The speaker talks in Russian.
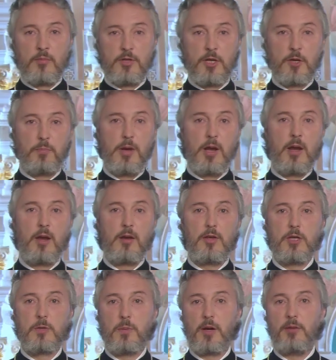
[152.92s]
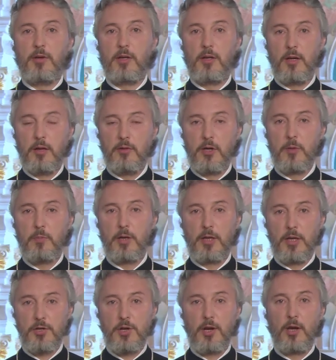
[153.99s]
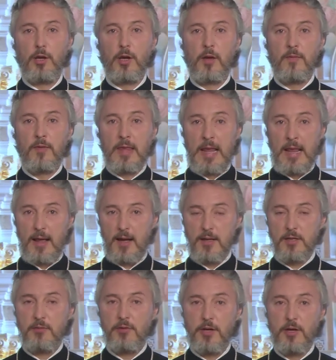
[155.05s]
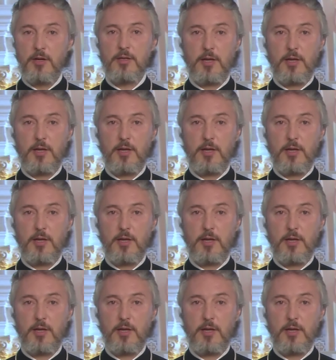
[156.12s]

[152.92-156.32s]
терпели несправедливые поношения – от своих